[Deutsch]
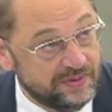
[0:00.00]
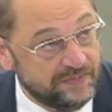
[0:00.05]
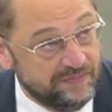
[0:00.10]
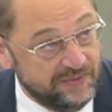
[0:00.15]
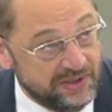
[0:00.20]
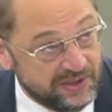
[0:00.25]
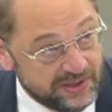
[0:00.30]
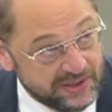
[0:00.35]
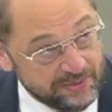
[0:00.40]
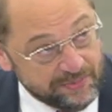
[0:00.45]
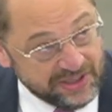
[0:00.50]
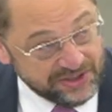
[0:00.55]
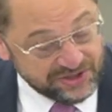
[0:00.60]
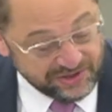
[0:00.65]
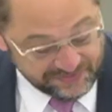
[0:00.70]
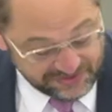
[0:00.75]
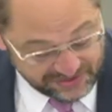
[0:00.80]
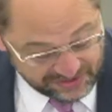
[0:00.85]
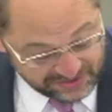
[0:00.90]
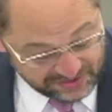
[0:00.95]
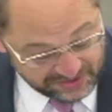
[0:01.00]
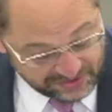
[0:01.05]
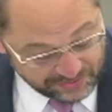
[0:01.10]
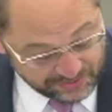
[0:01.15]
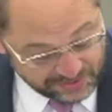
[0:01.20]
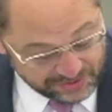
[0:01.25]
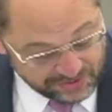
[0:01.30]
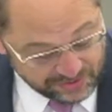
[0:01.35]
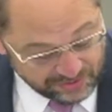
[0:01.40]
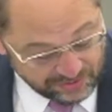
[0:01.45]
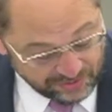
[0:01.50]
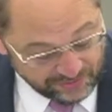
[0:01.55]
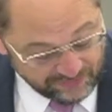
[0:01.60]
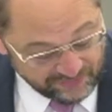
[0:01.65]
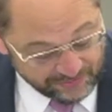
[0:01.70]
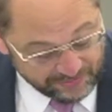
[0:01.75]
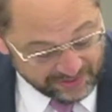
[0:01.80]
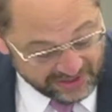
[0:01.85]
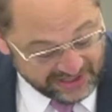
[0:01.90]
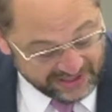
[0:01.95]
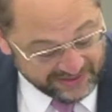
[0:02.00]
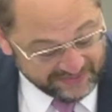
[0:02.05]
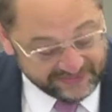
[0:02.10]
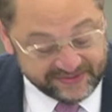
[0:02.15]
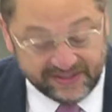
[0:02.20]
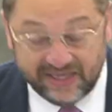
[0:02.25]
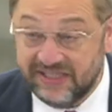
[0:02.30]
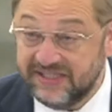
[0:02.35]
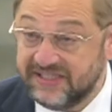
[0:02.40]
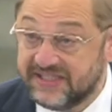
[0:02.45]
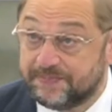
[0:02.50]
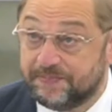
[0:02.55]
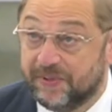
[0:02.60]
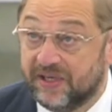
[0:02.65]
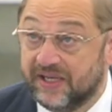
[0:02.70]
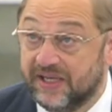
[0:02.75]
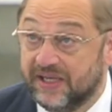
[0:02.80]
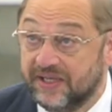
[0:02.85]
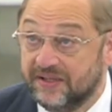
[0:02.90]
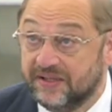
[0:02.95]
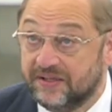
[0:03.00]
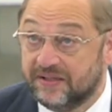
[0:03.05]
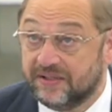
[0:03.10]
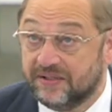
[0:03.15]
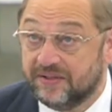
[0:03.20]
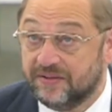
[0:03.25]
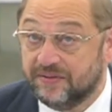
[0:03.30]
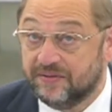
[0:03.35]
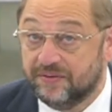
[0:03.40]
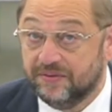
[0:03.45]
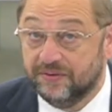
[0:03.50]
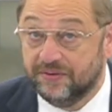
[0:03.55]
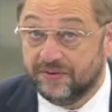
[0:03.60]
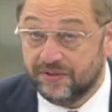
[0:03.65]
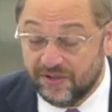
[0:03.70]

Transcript: wir, die Gemeinschaftsinstitutionen, wir beraten transparent und